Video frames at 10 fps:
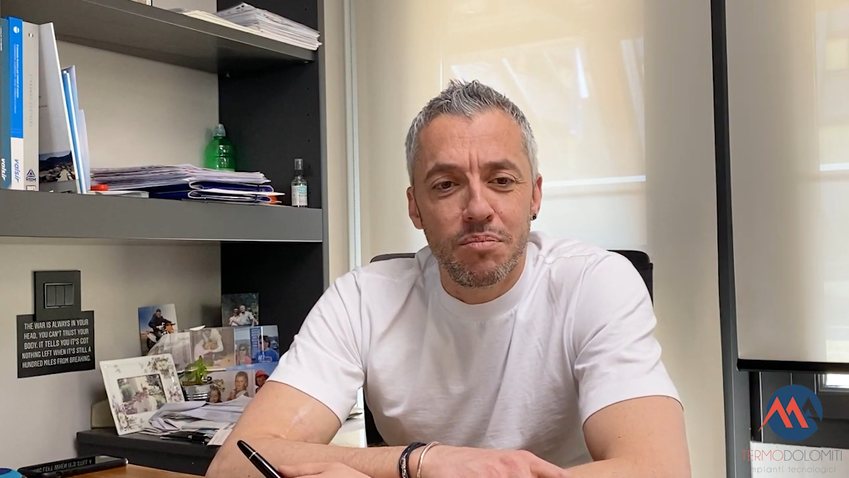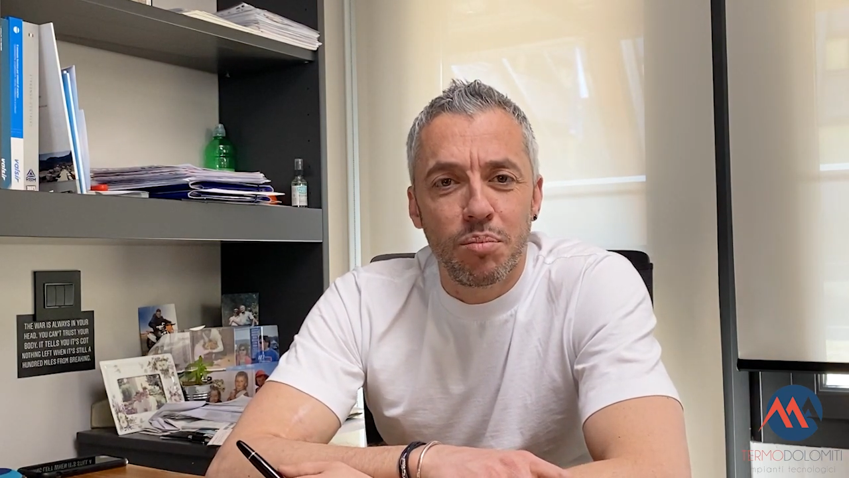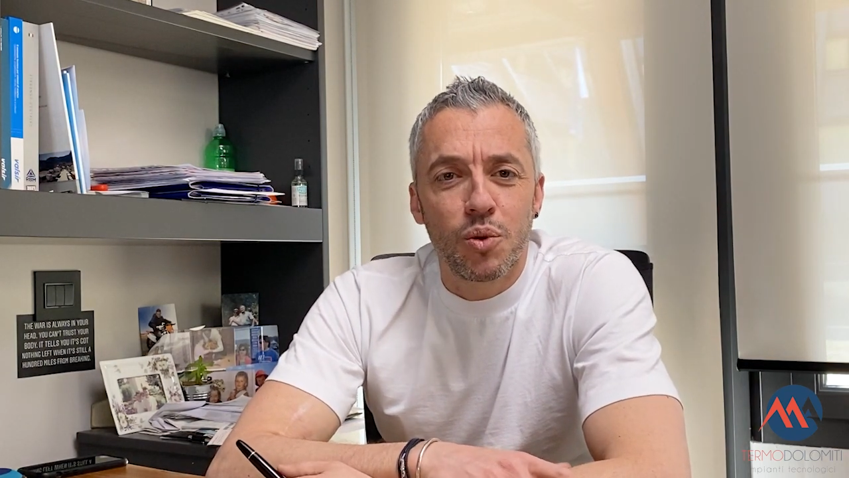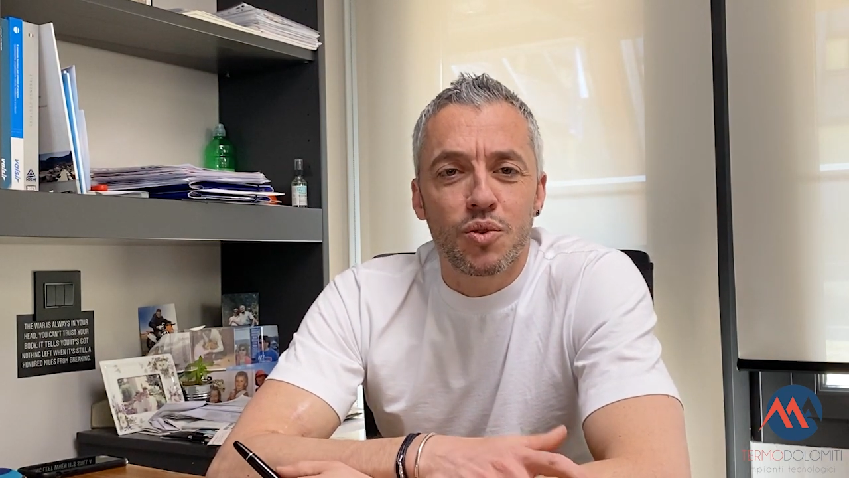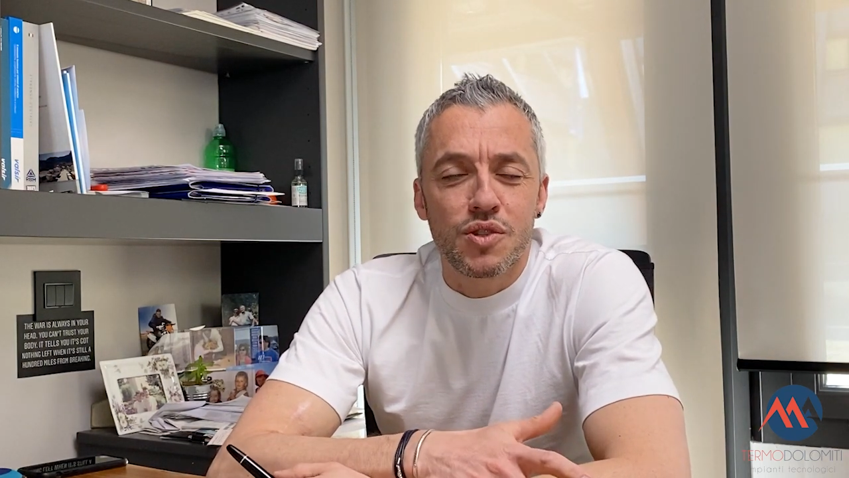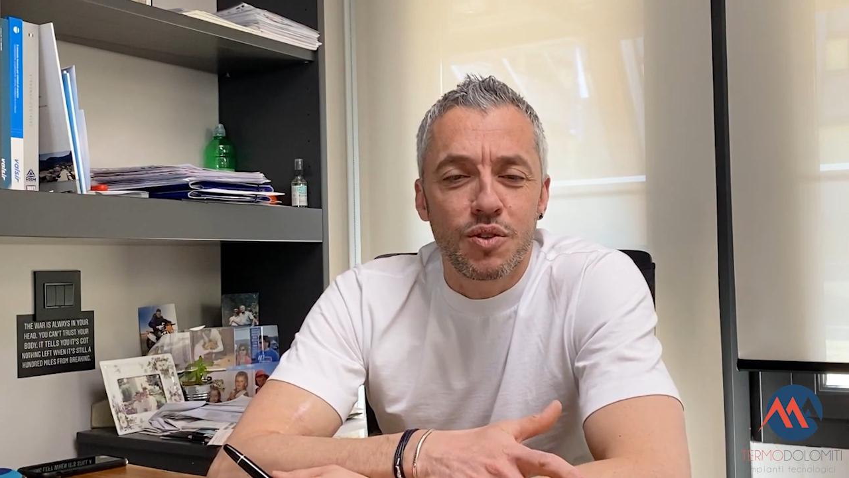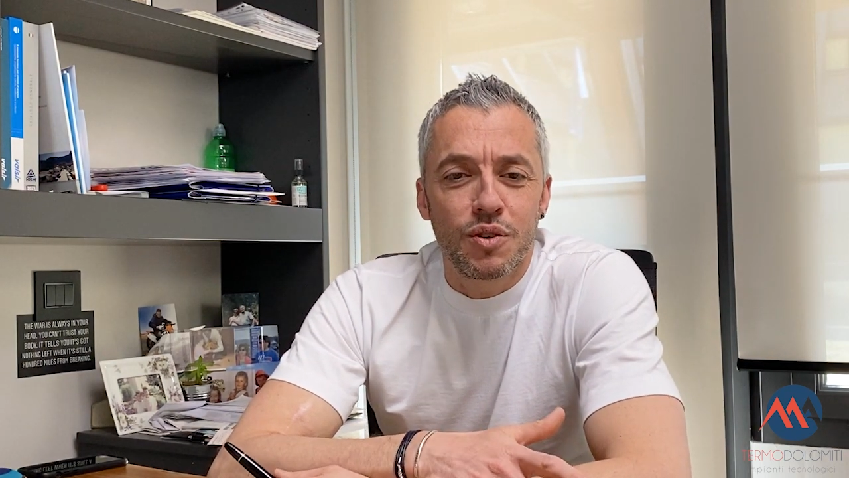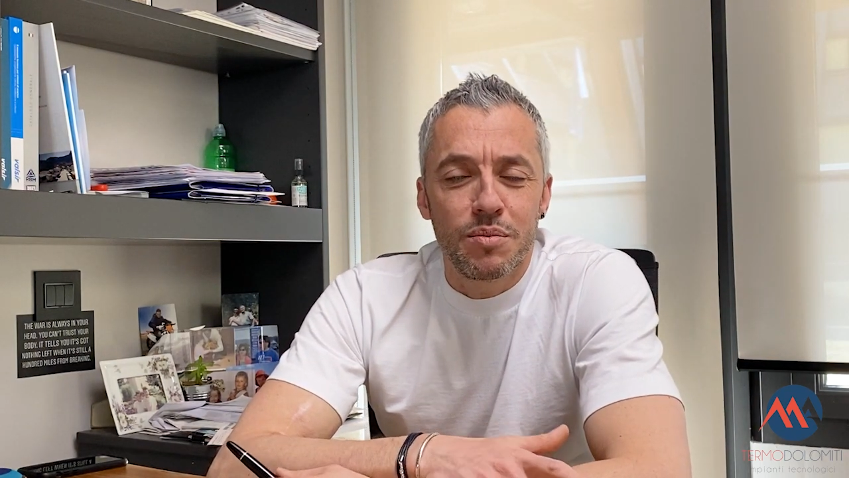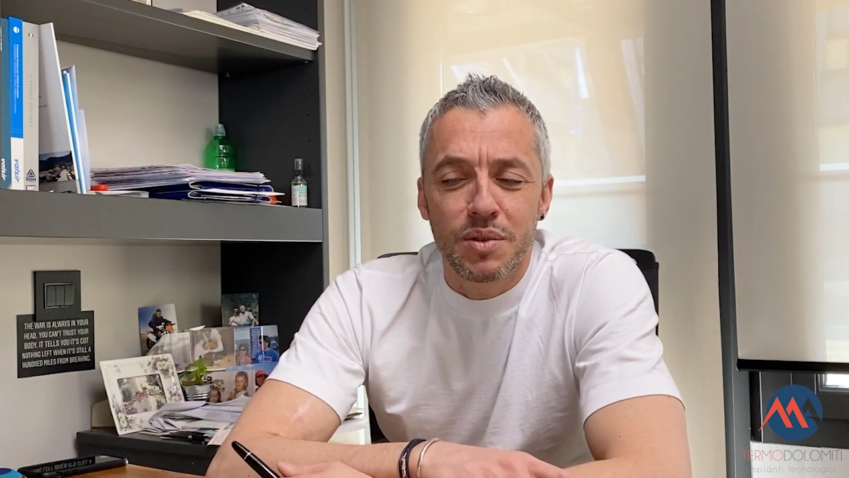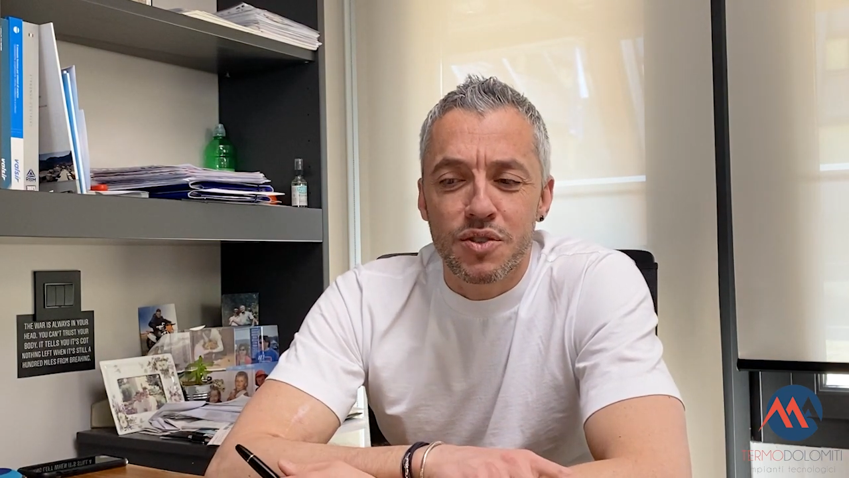porsi con
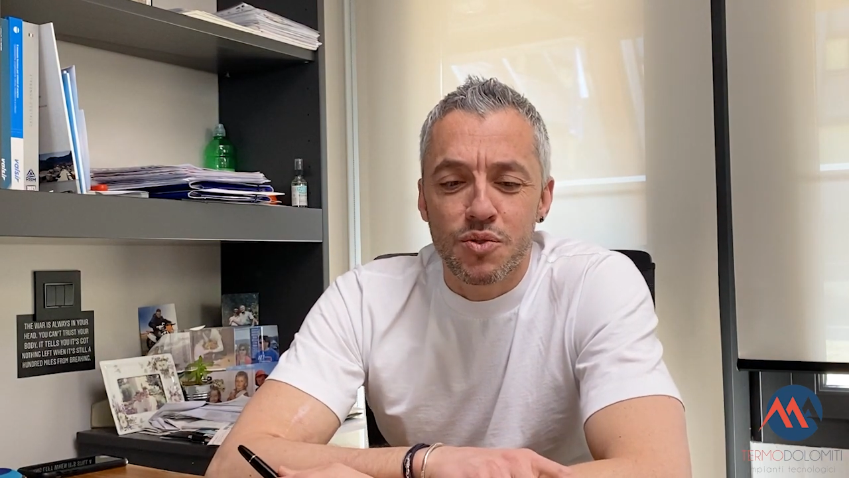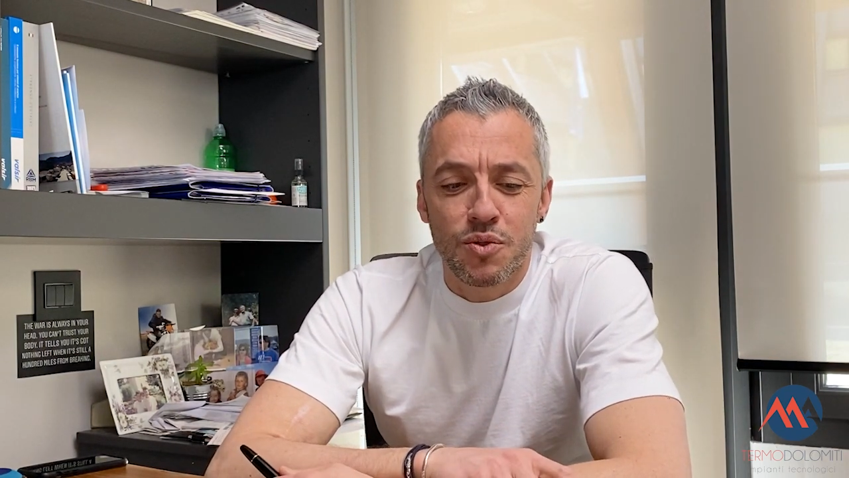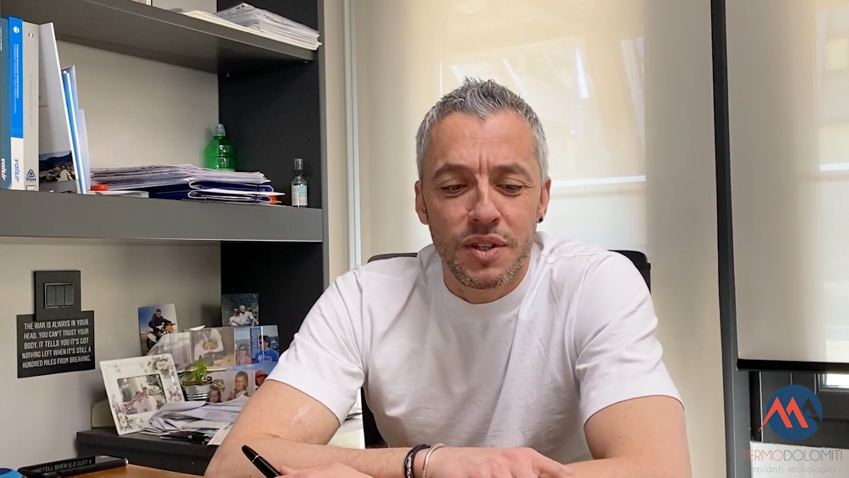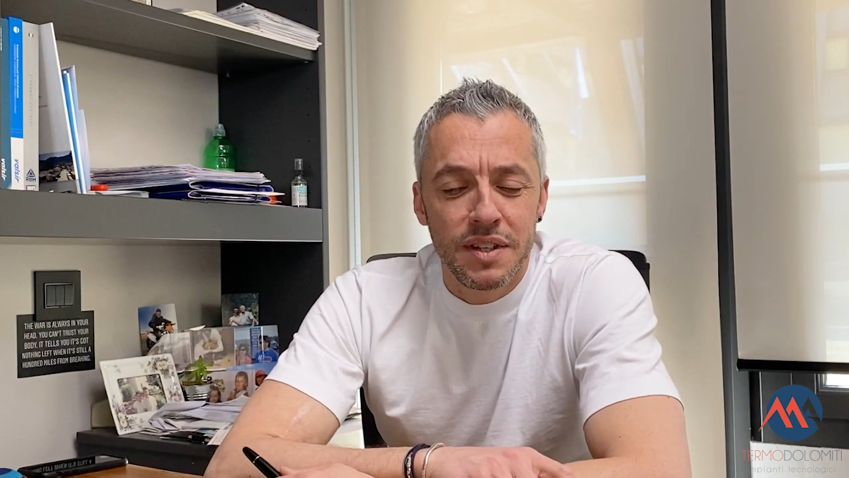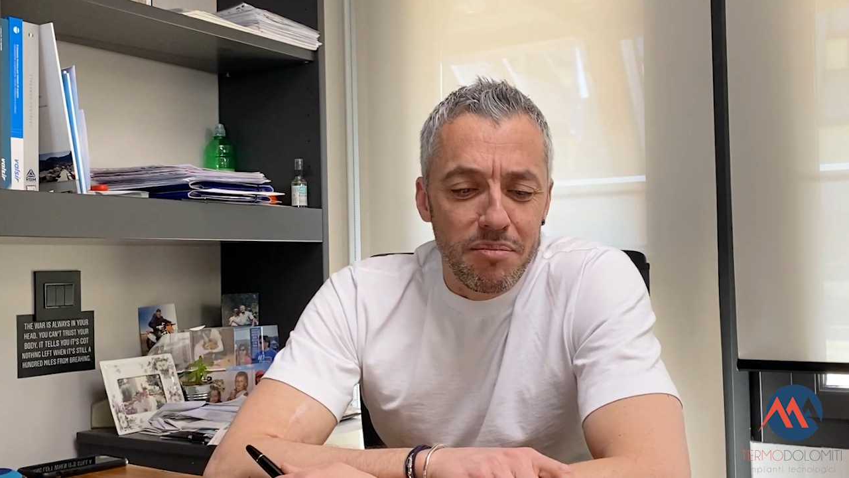le persone.